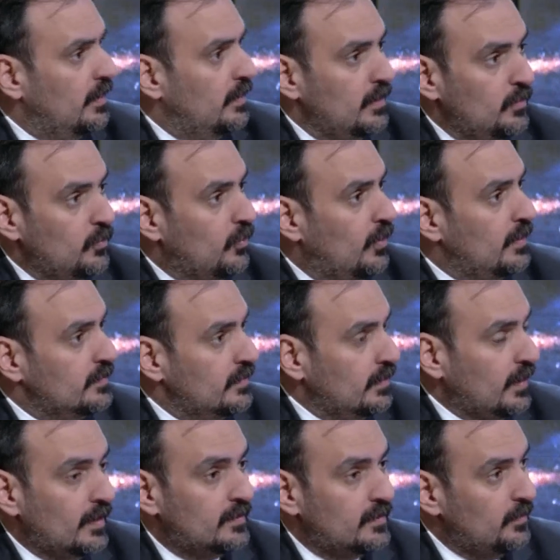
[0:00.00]
للمواطن
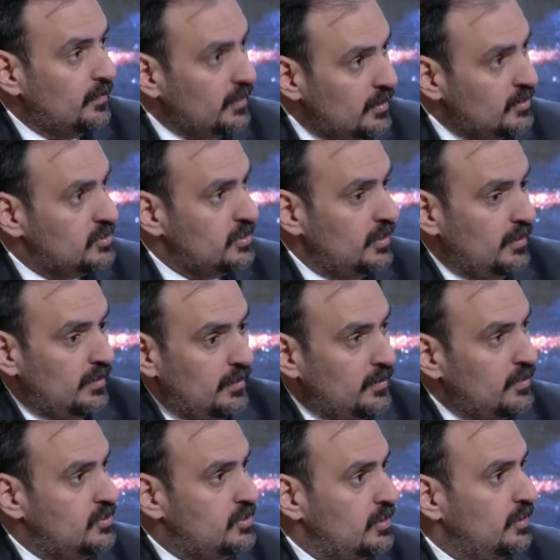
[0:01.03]
حتى من يجي
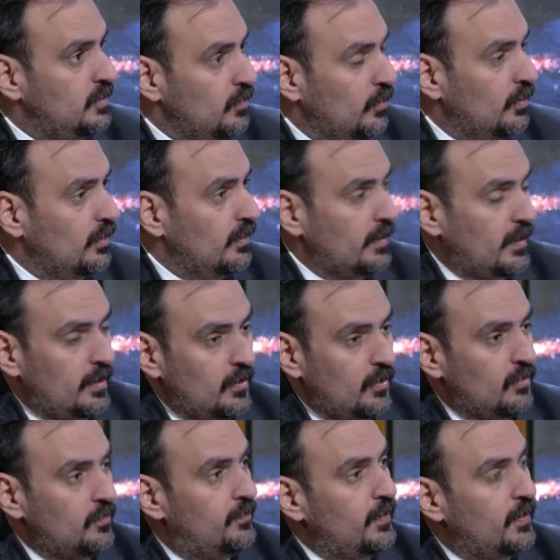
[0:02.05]
يجي للمول
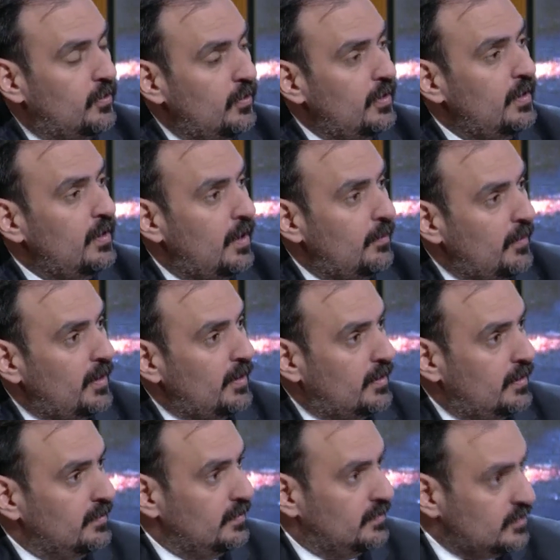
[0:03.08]
لانه في كل
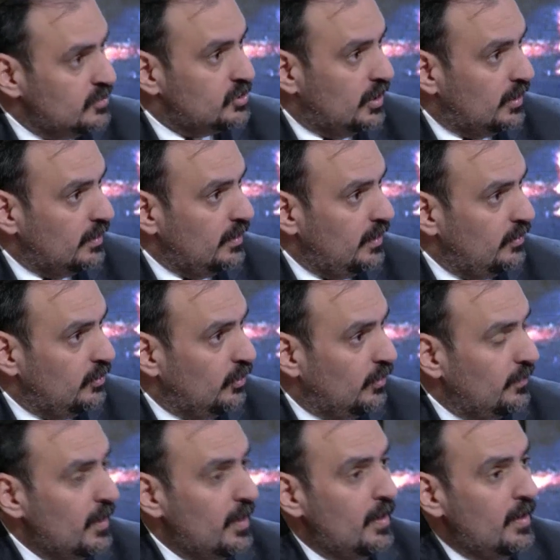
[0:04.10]
الاماكن مم. التجاريه
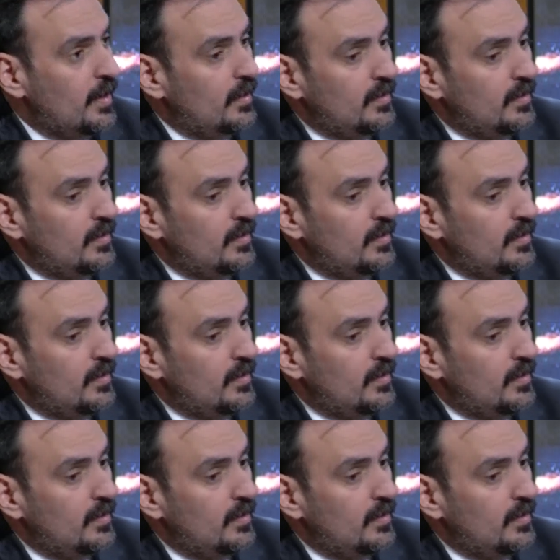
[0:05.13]
اليوم مم.